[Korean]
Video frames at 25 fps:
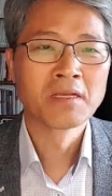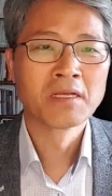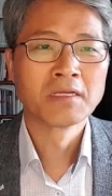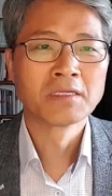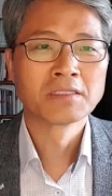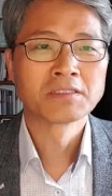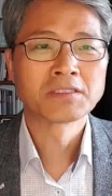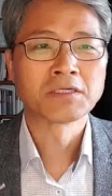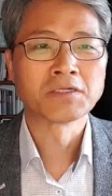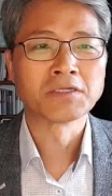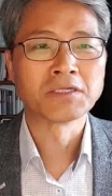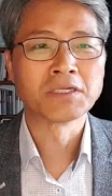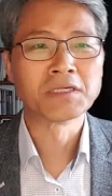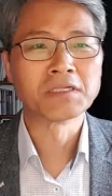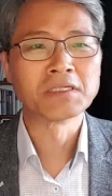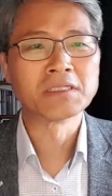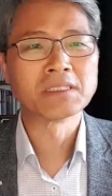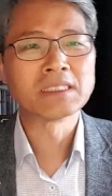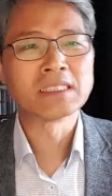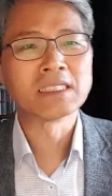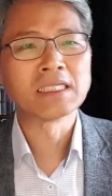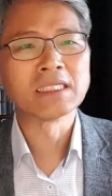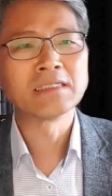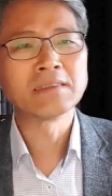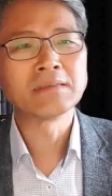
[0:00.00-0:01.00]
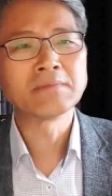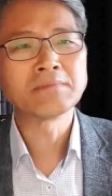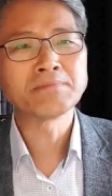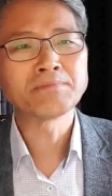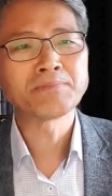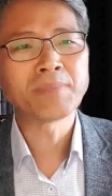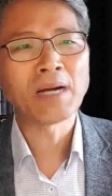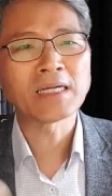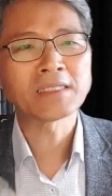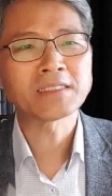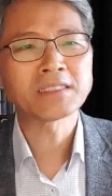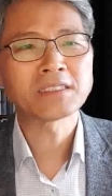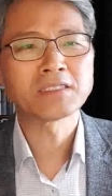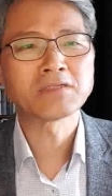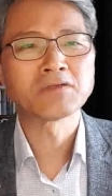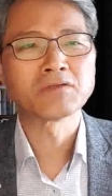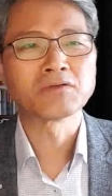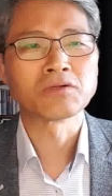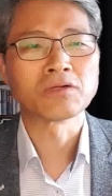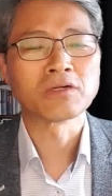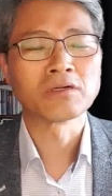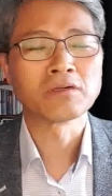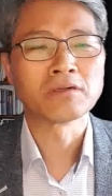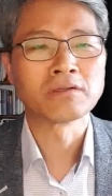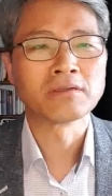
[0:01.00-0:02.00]
성경은 이런
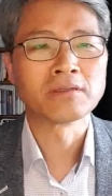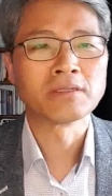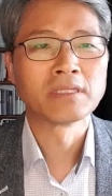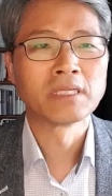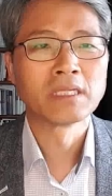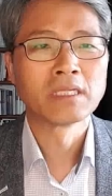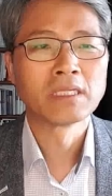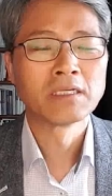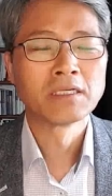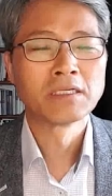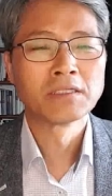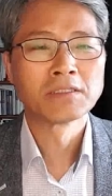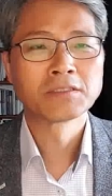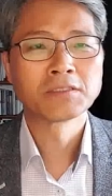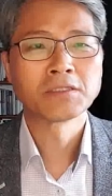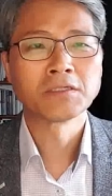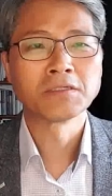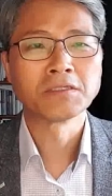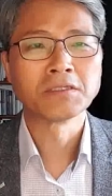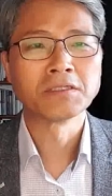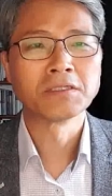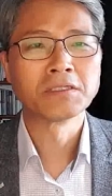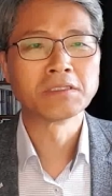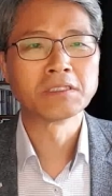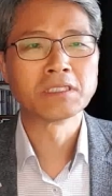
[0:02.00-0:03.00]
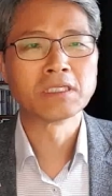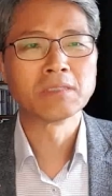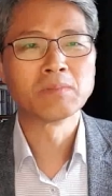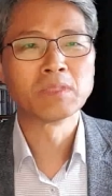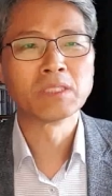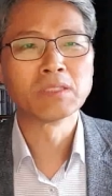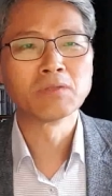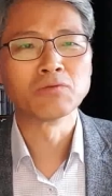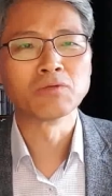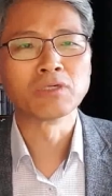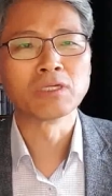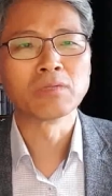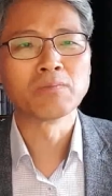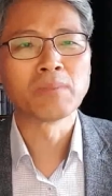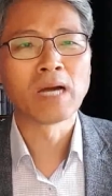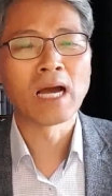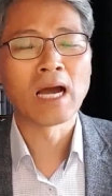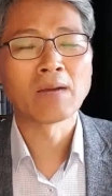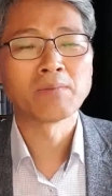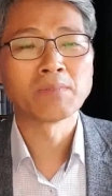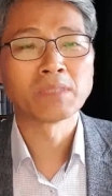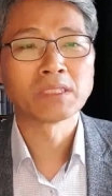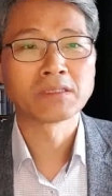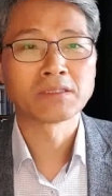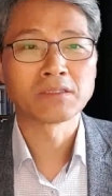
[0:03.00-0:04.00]
방식으로 성령님이 우리
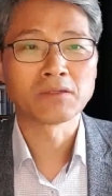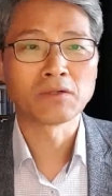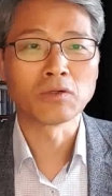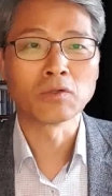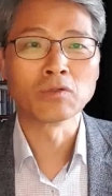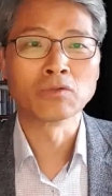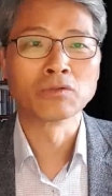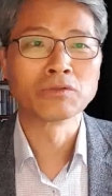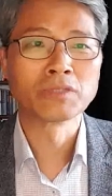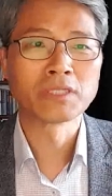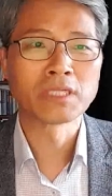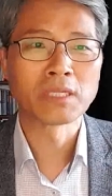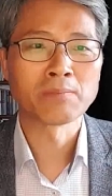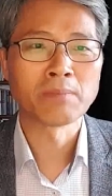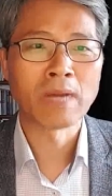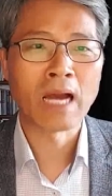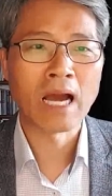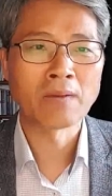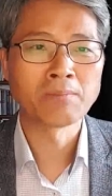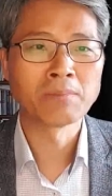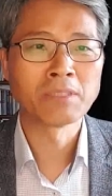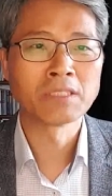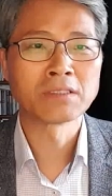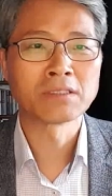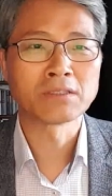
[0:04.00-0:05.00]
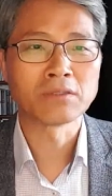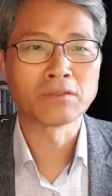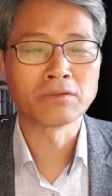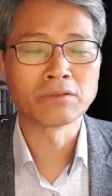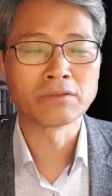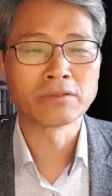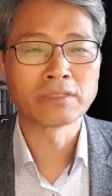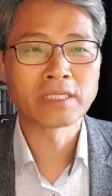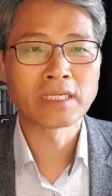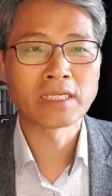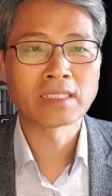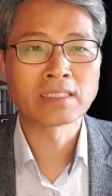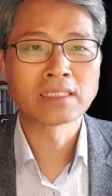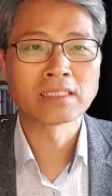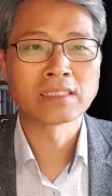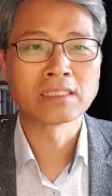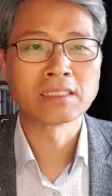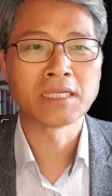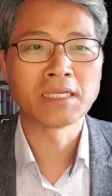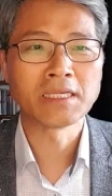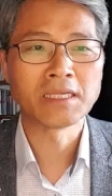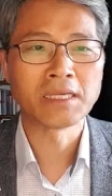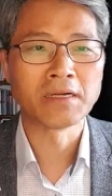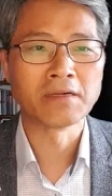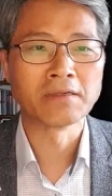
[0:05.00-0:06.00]
마음에 떠 오르게 마음에 떠 오르게 하는
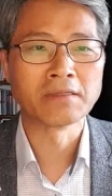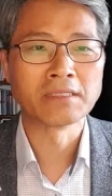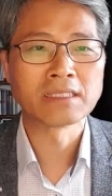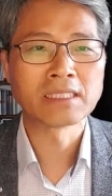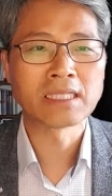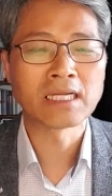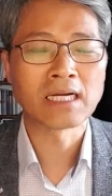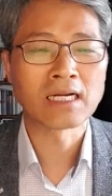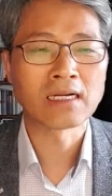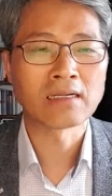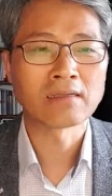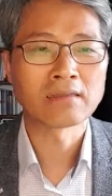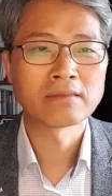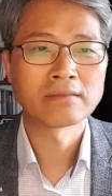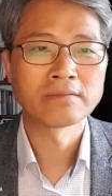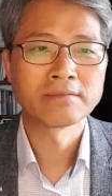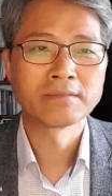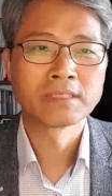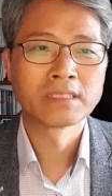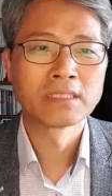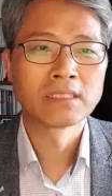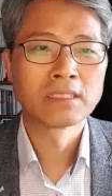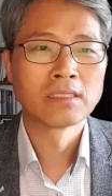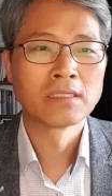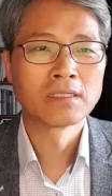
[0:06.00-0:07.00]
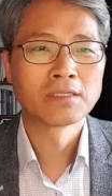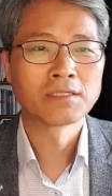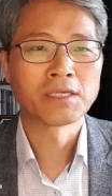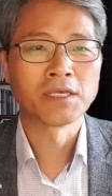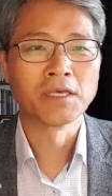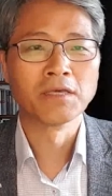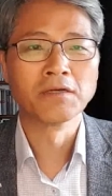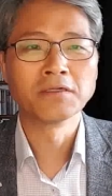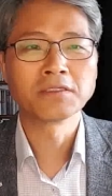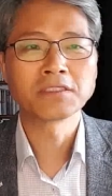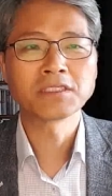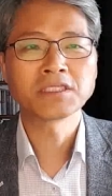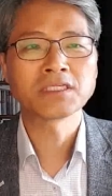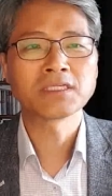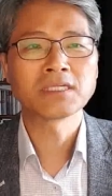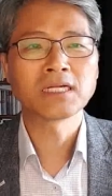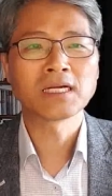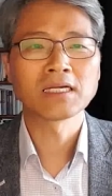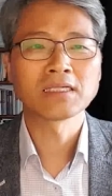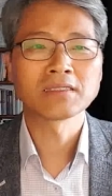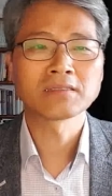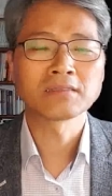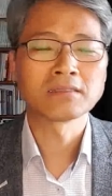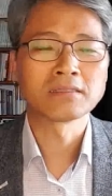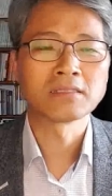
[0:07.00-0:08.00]
그게 예언이다. 개혁
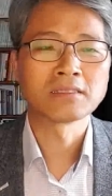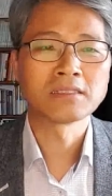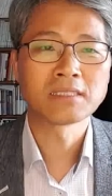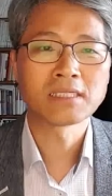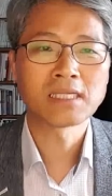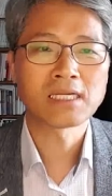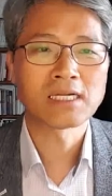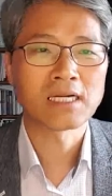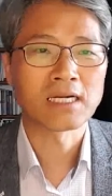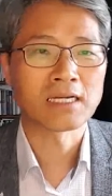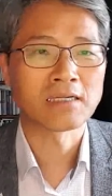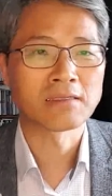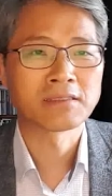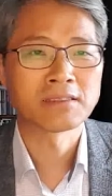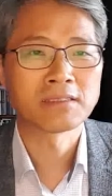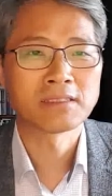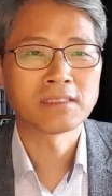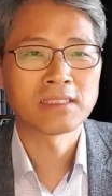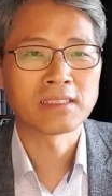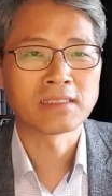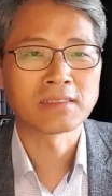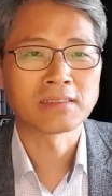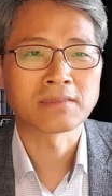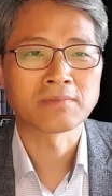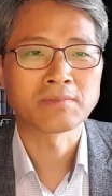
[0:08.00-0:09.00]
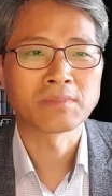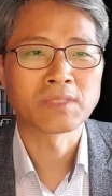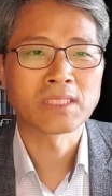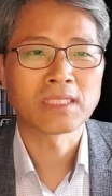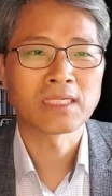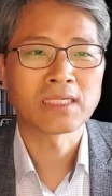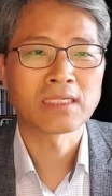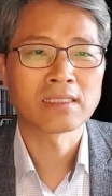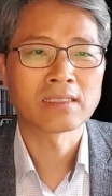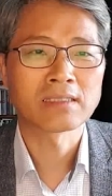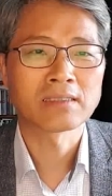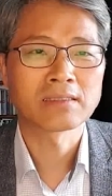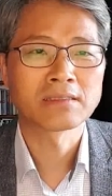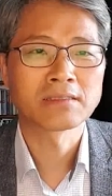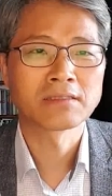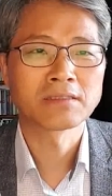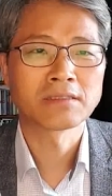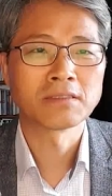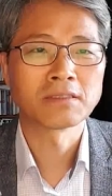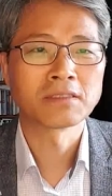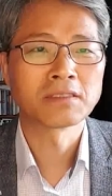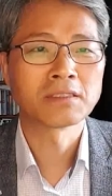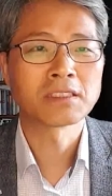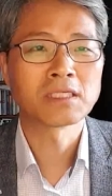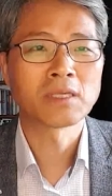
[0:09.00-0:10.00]
신앙에서는 그렇게 가르치지 않습니다.
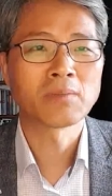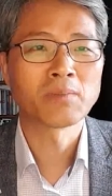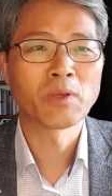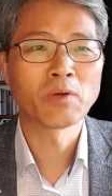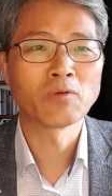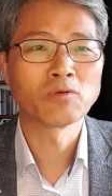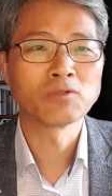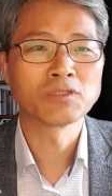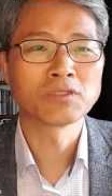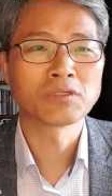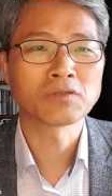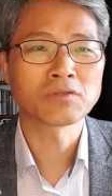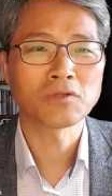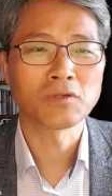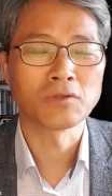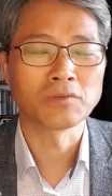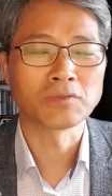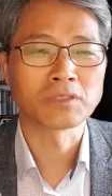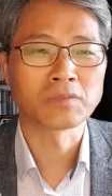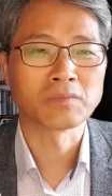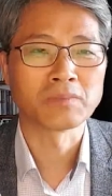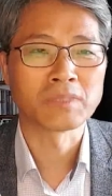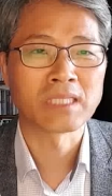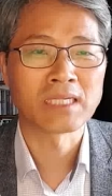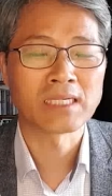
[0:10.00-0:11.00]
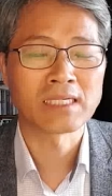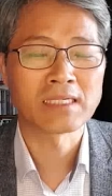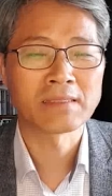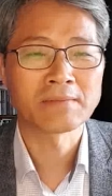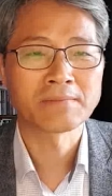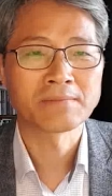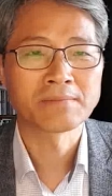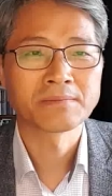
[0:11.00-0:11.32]
저는 그렇게 배운 적도 없습니다.